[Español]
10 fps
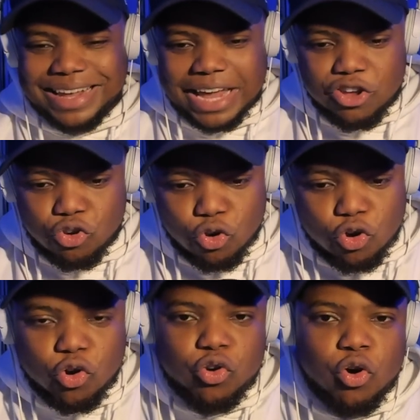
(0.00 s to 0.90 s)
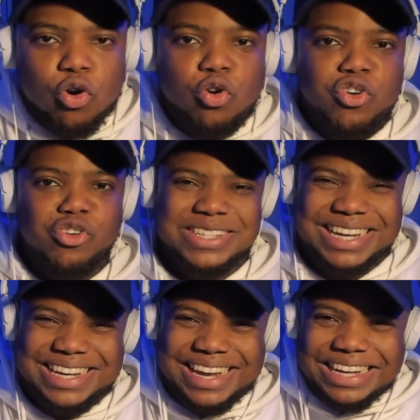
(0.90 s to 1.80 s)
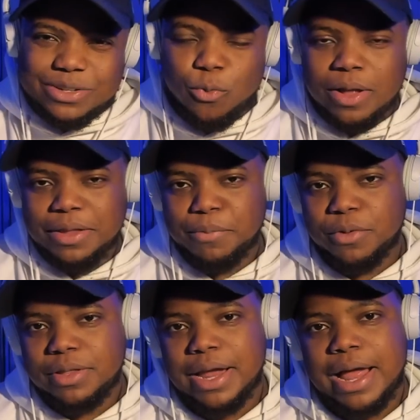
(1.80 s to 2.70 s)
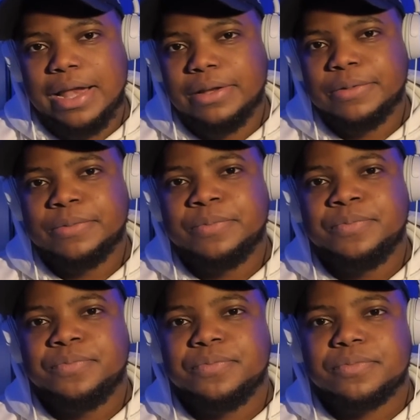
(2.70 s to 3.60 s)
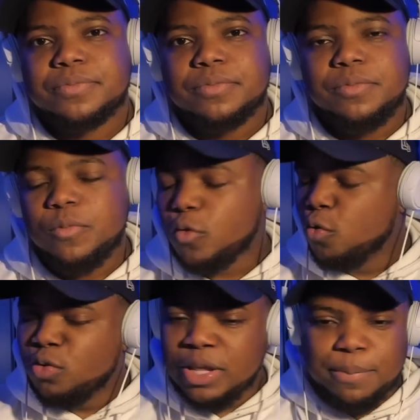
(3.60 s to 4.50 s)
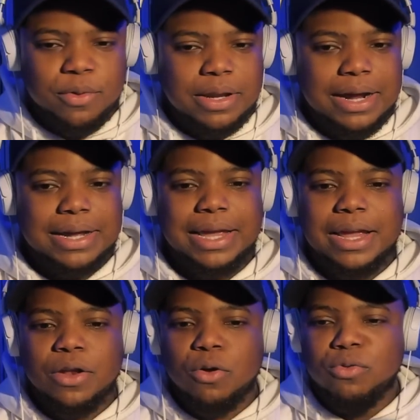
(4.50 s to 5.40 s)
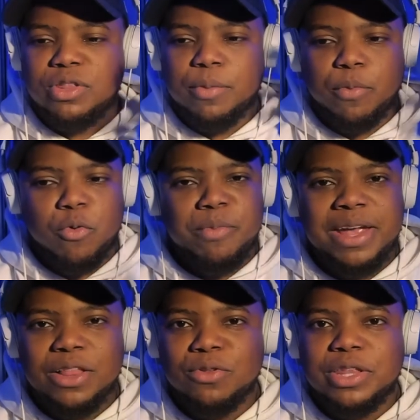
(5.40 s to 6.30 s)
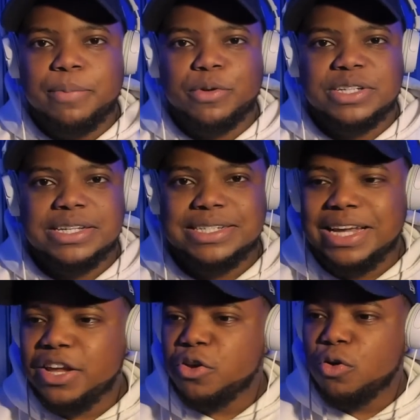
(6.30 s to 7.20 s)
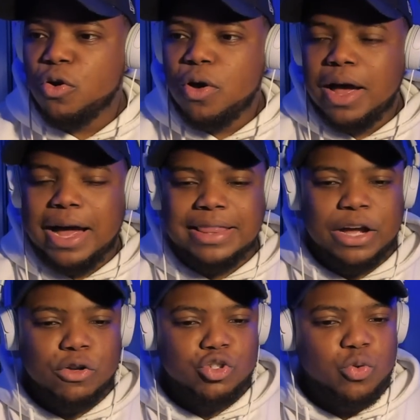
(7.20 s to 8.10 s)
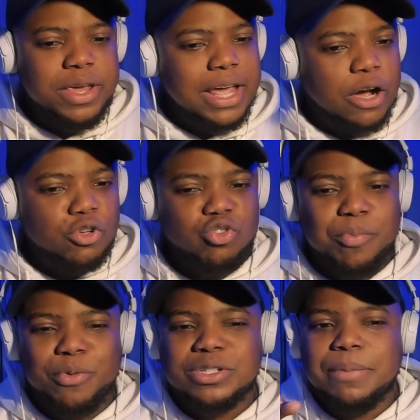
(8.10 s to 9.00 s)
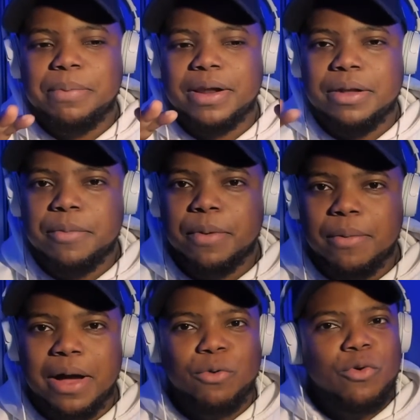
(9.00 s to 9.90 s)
Que yo lo conozco, yo sé quién es Juan de Montreal un tipo tranquilo, un tipo humilde, un tipo sencillo, anda con su hija, con su esposa para arriba y para abajo,